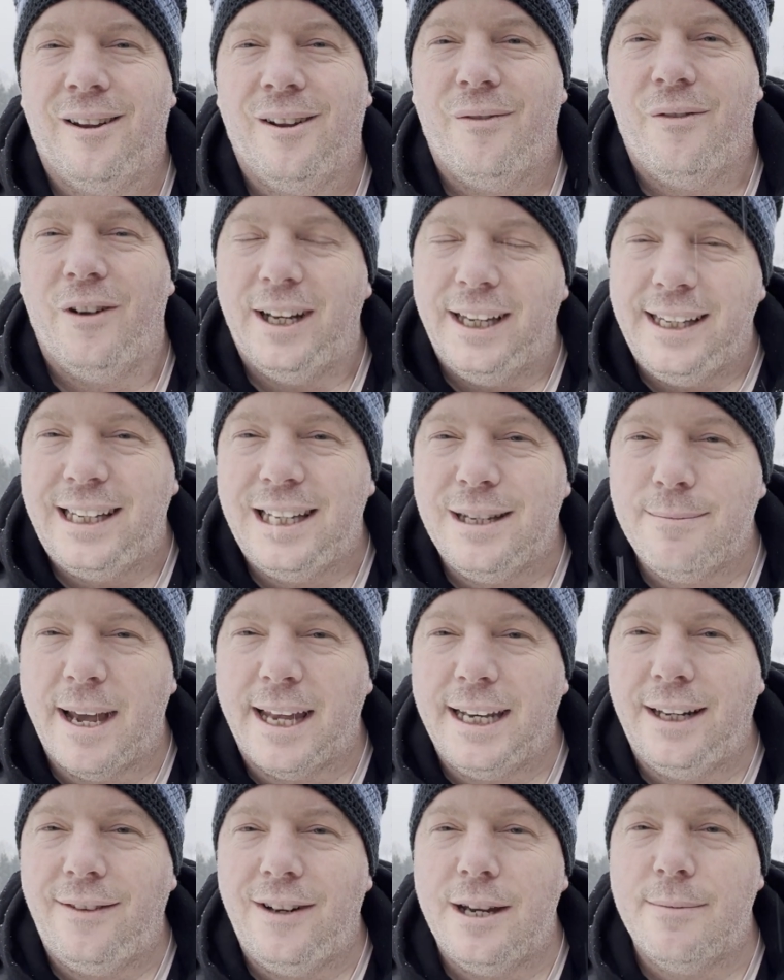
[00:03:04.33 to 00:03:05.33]
Weil ich in
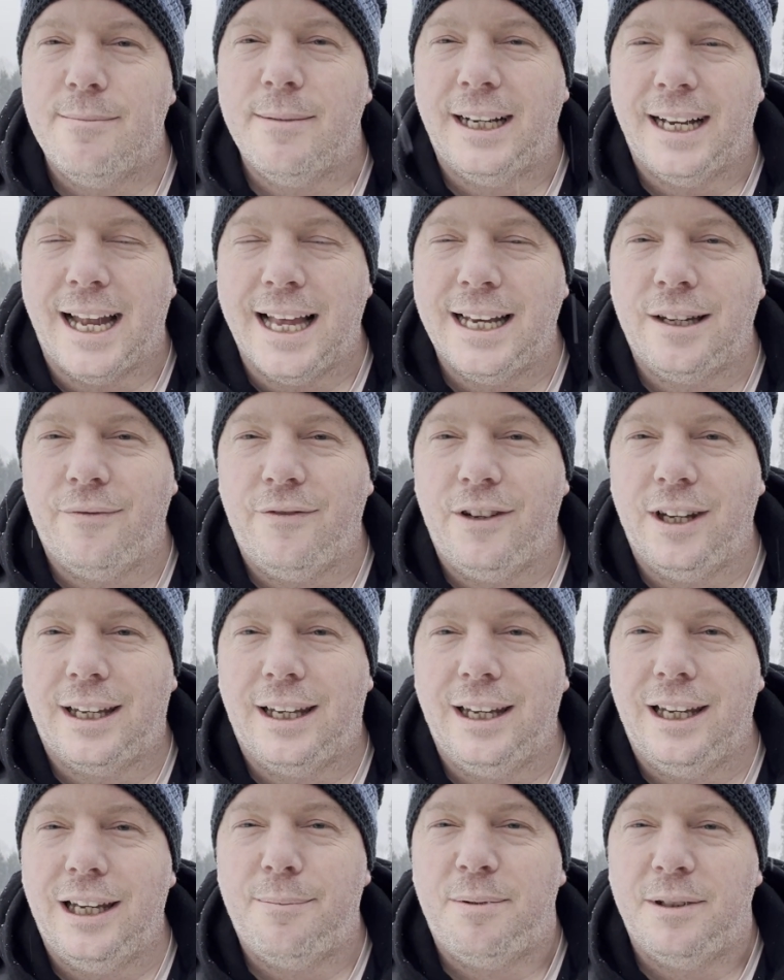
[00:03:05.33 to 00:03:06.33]
meinem Leben einen anderen Weg
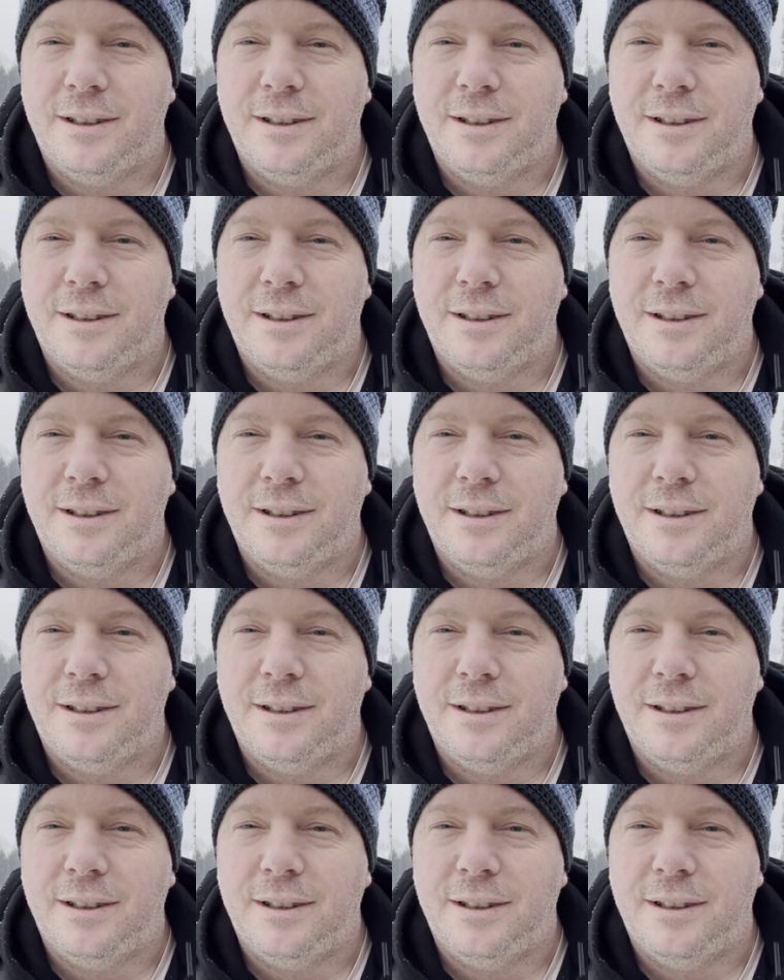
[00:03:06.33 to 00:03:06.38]
gehe,